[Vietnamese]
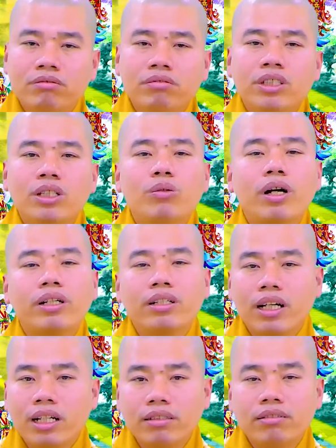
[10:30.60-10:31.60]
vượt qua được
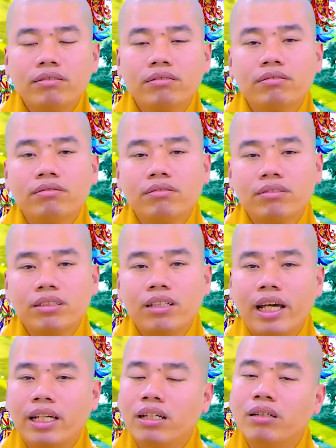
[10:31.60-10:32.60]
hết
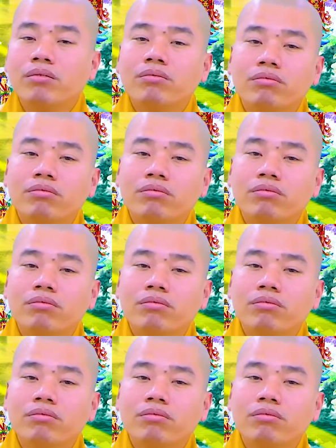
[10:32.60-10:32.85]
hay không